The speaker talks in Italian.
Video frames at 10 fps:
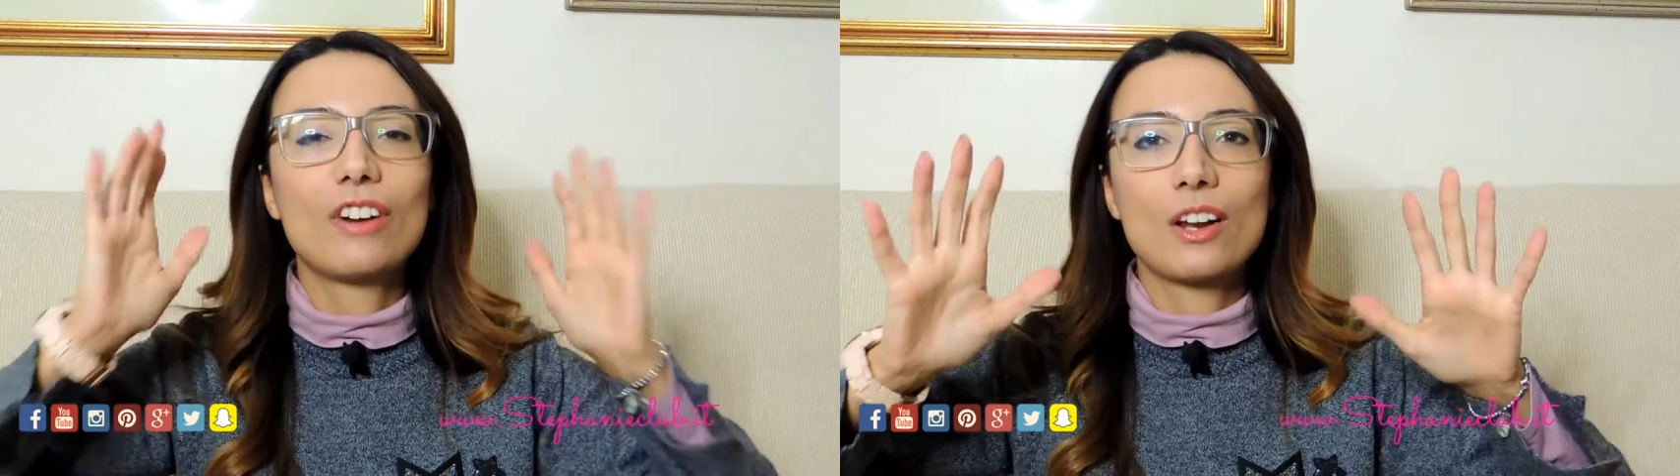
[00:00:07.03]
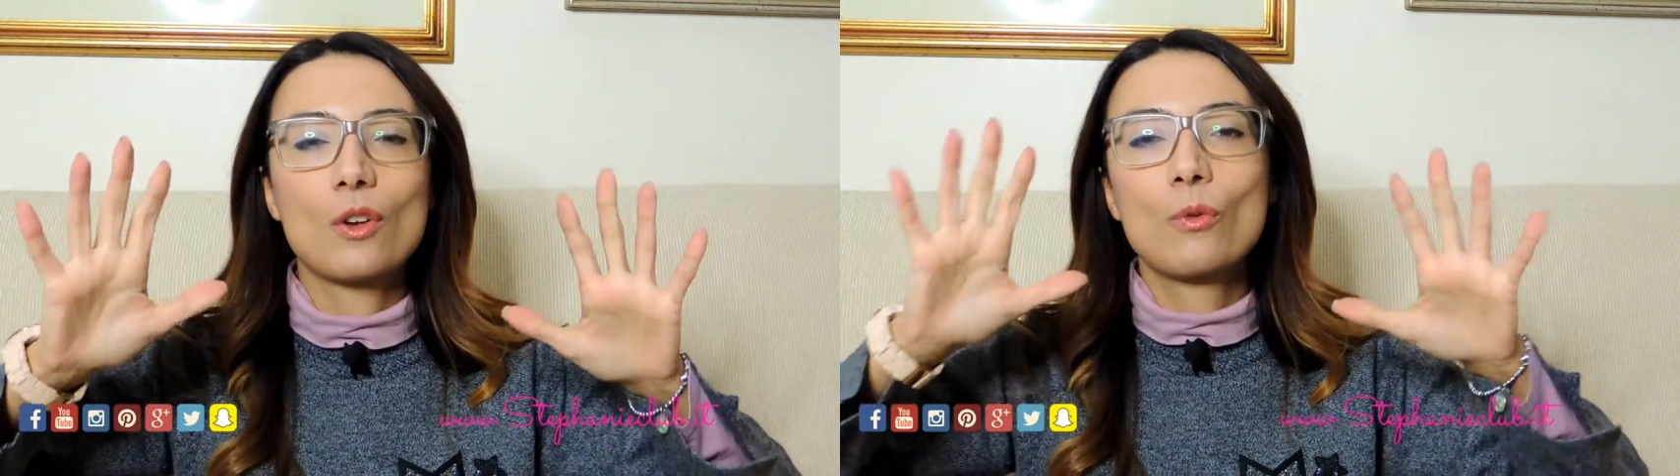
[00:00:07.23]

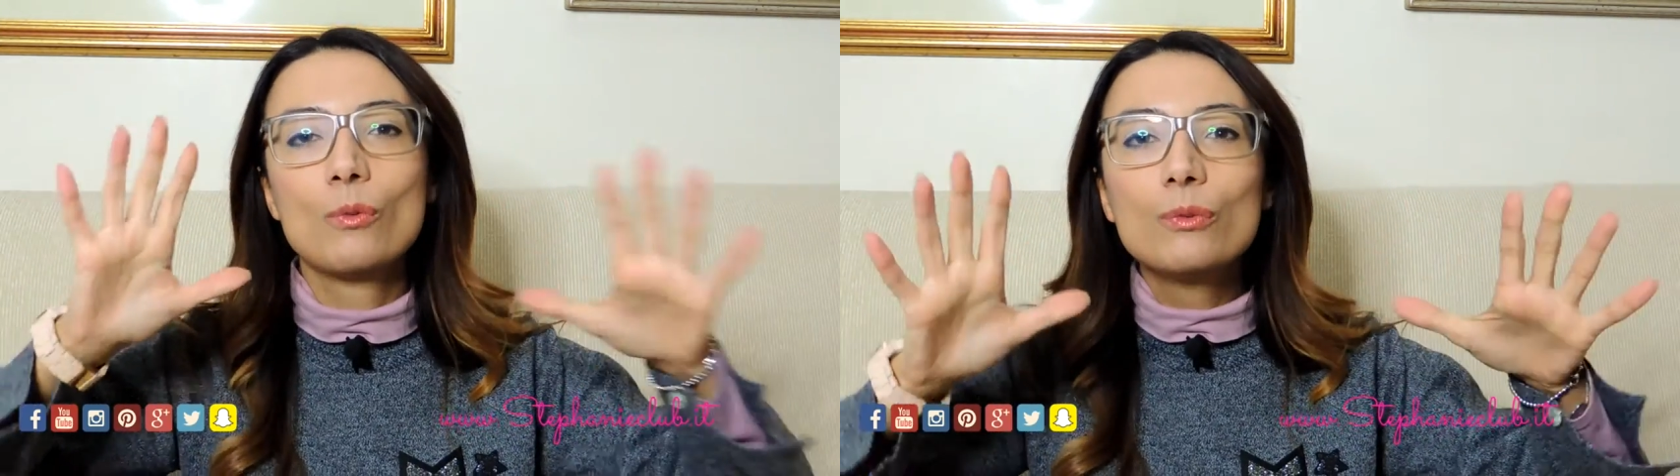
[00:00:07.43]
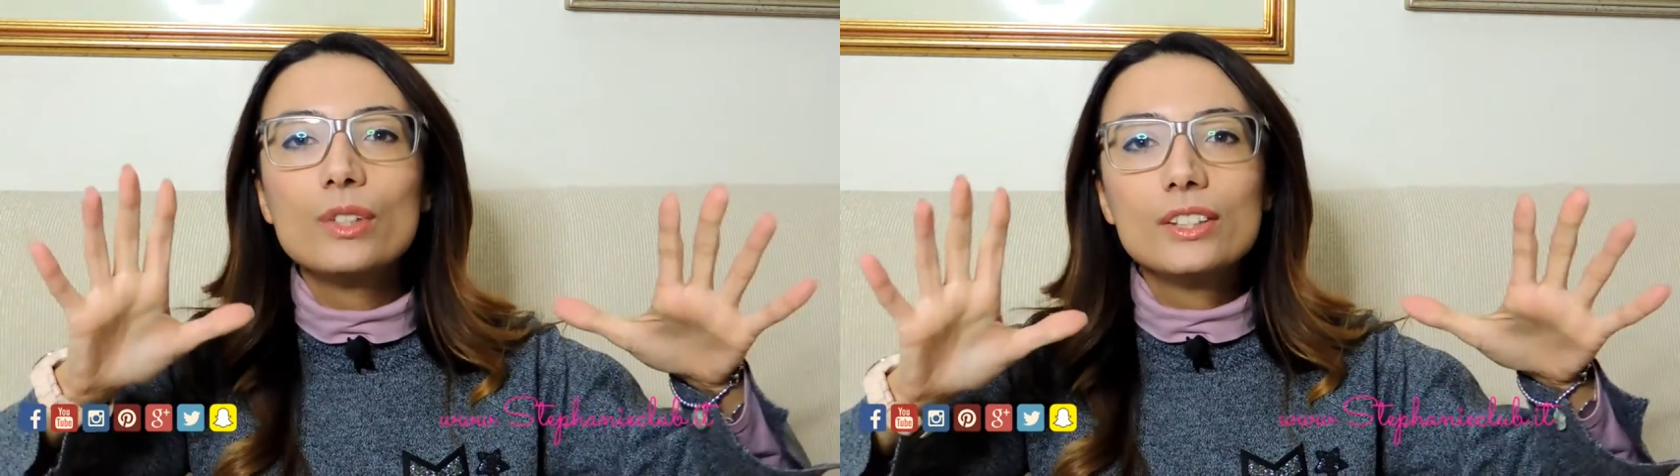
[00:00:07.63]
fare
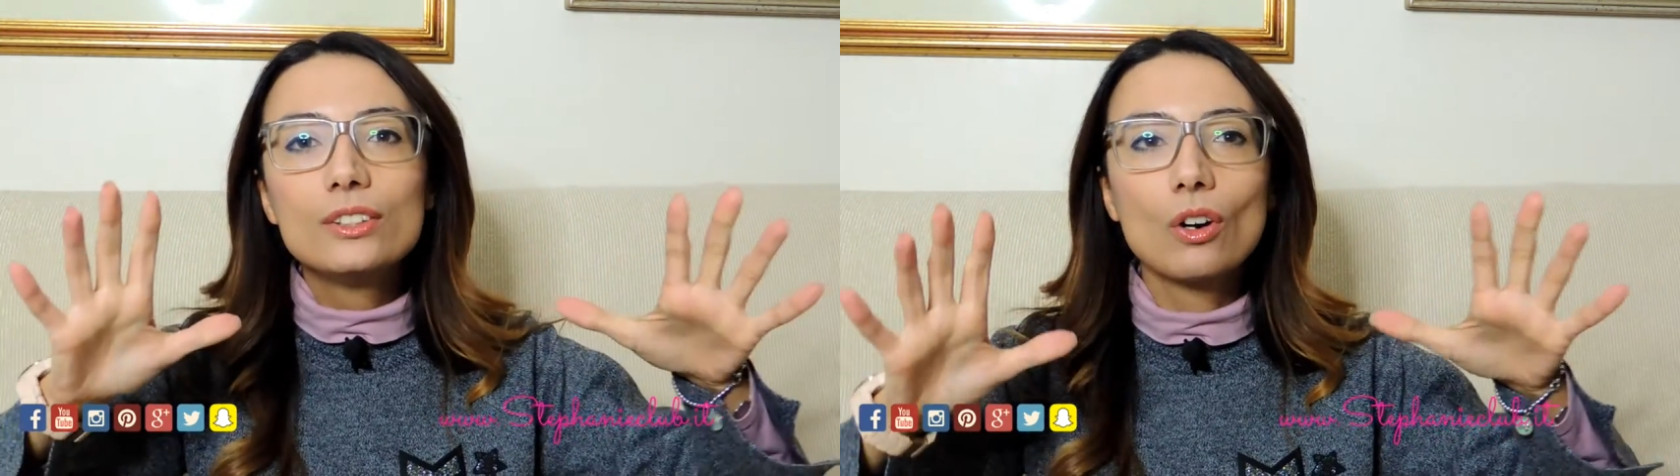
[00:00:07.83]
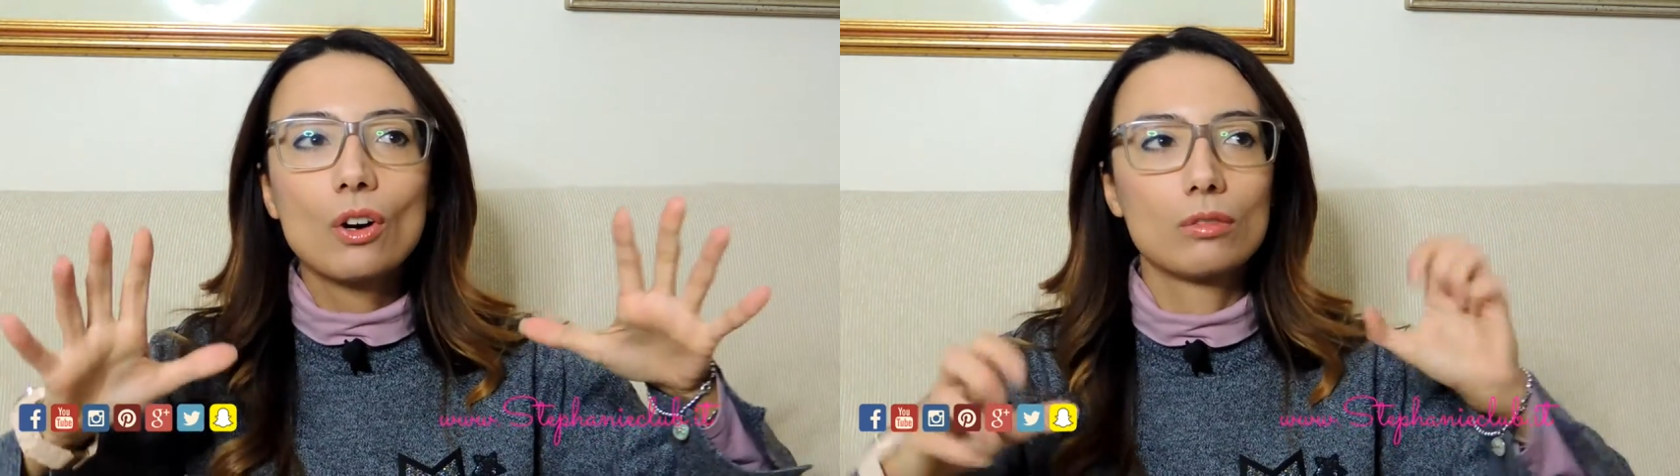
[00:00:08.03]
un
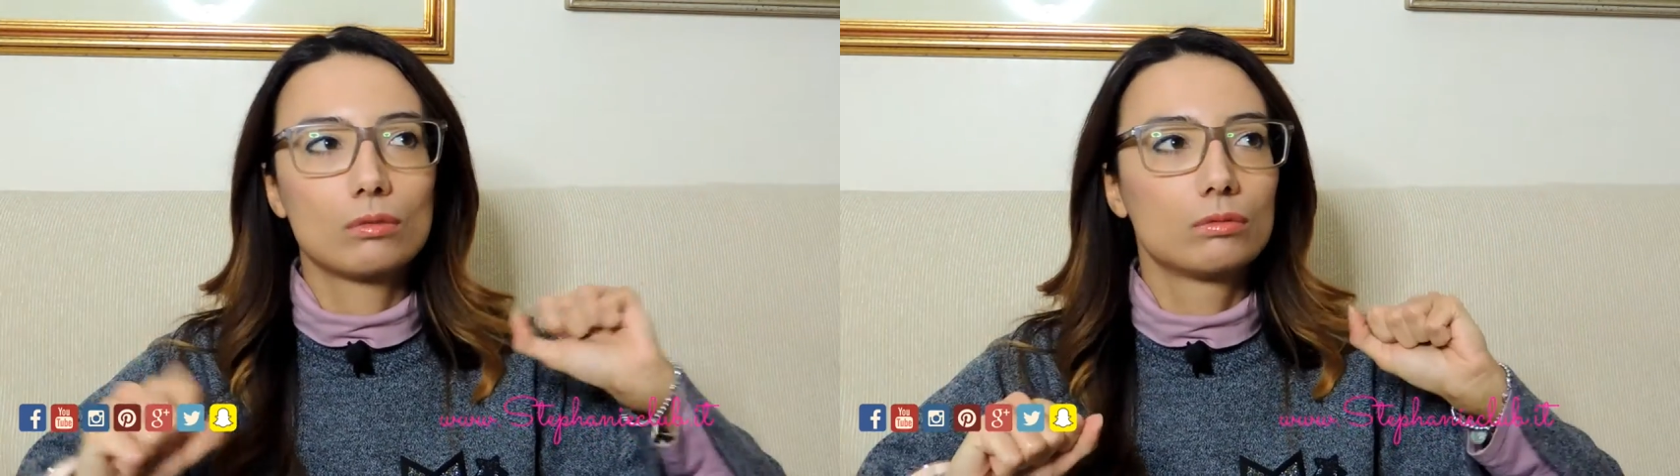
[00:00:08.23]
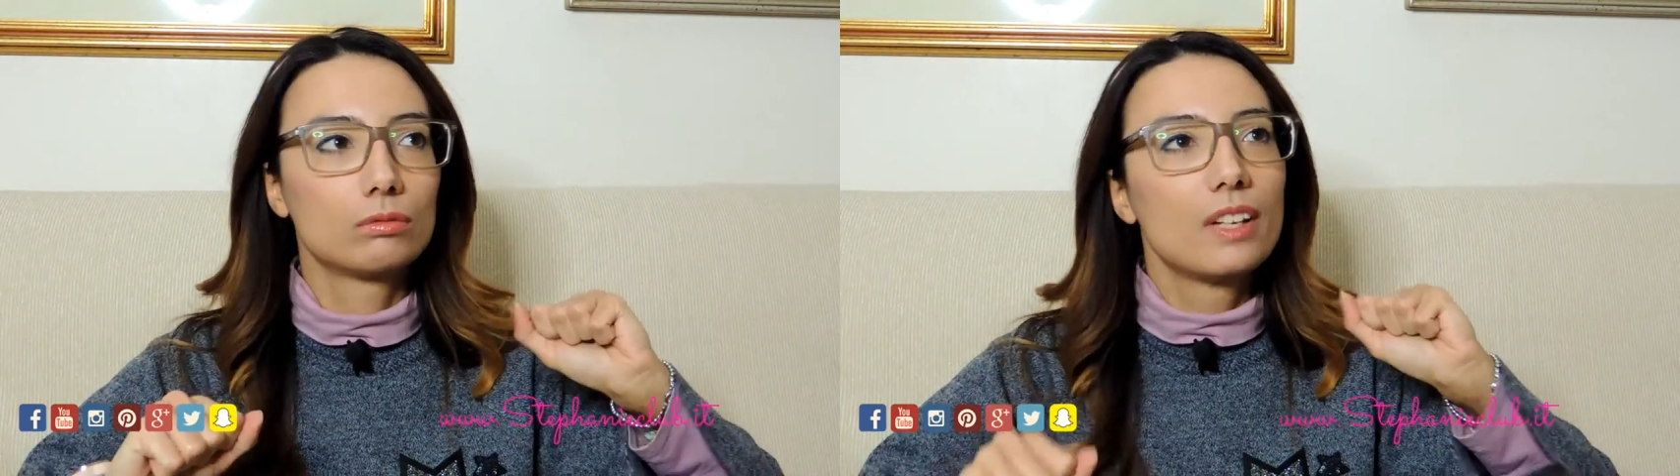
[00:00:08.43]
video